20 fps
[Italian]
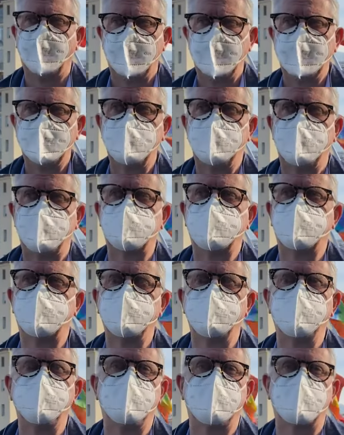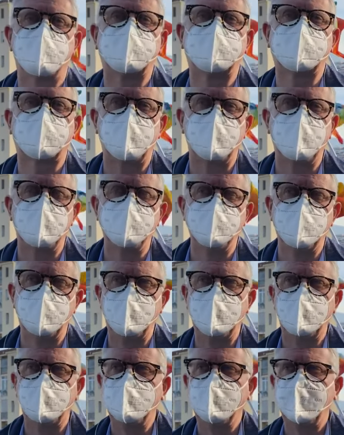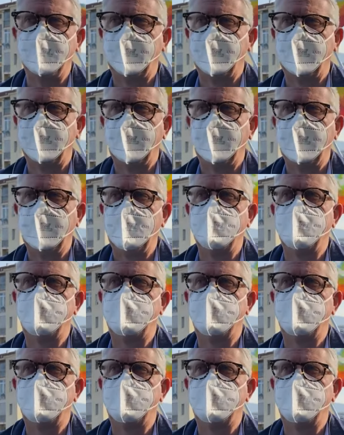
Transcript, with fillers: si possono dividere tre livelli. Il